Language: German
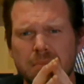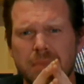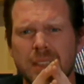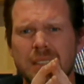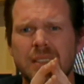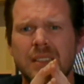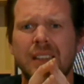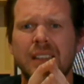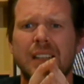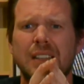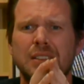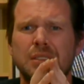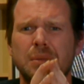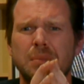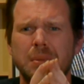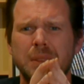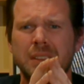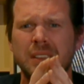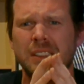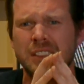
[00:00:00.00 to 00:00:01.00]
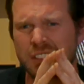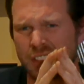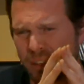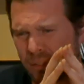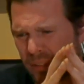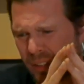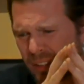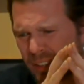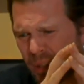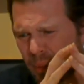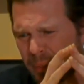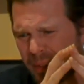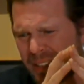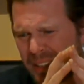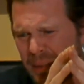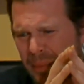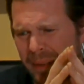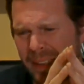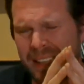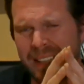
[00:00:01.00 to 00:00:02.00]
ein bisschen, also bitte schaut euch, glaube ich,
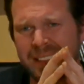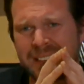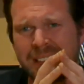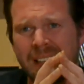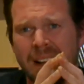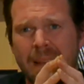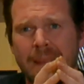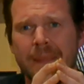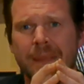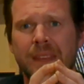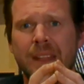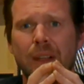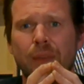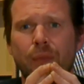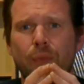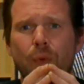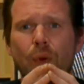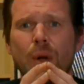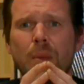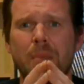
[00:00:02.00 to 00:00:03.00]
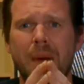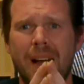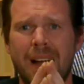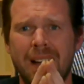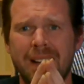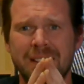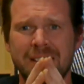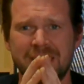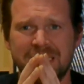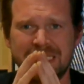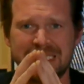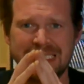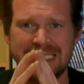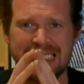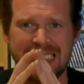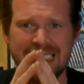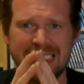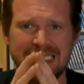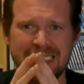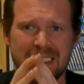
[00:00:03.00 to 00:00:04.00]
lieber erst den Film an und
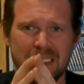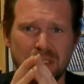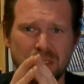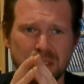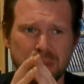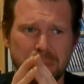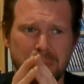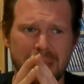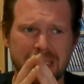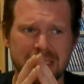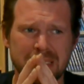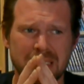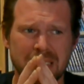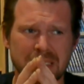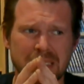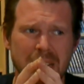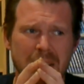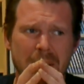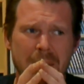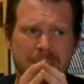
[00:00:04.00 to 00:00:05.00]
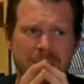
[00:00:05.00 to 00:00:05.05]
dann Ghostbusters.